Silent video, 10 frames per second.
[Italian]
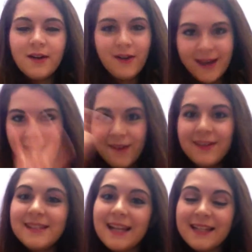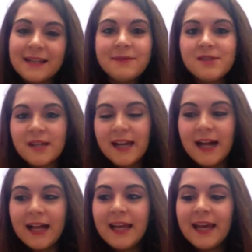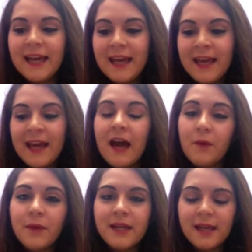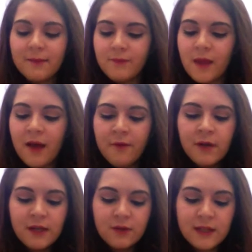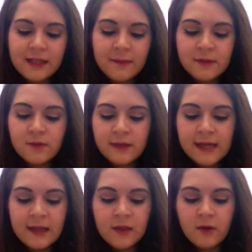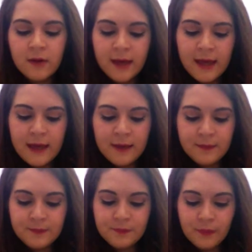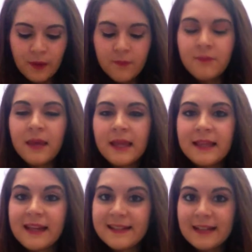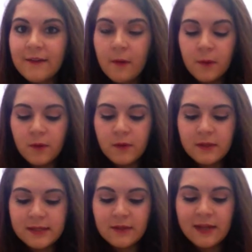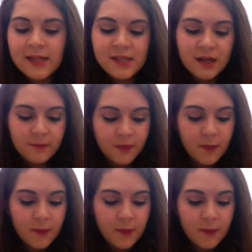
Ok, questa è la trama generale, eh, quindi avevo letto la trama sul retro e mi interessava, per cui l'ho iniziato a leggere.